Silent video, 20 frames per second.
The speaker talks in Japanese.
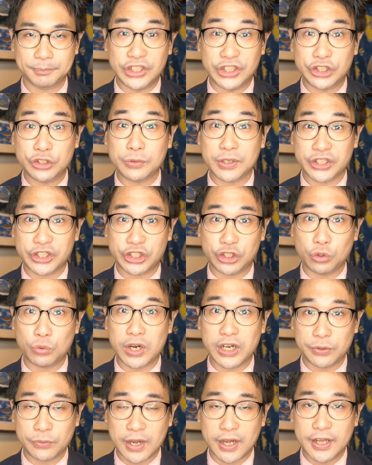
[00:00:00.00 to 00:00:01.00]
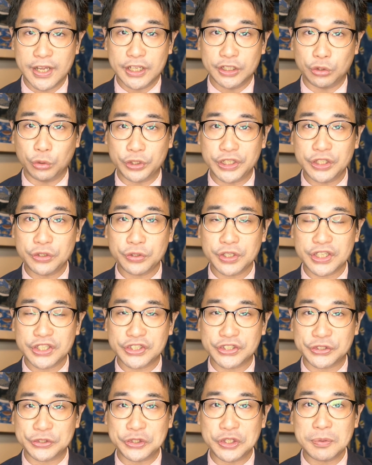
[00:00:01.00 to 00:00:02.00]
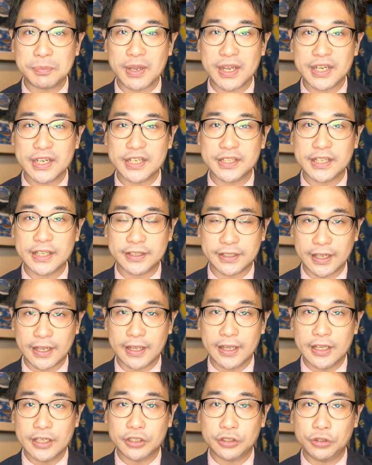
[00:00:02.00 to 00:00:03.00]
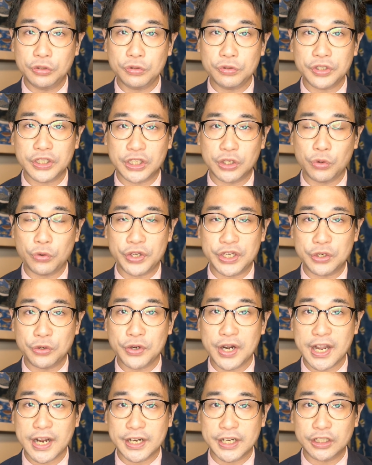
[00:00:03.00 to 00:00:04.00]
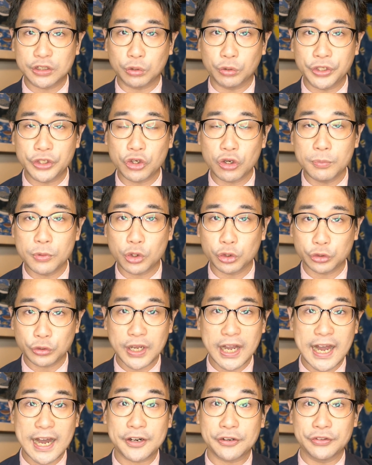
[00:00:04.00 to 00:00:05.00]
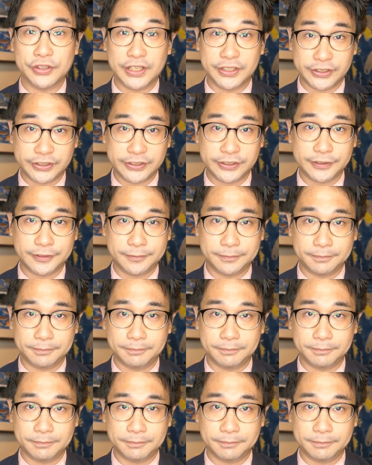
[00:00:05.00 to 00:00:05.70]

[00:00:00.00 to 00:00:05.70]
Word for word: 実はシロワニは時々水面に出て空気を胃の中に取り込むことがあるんです。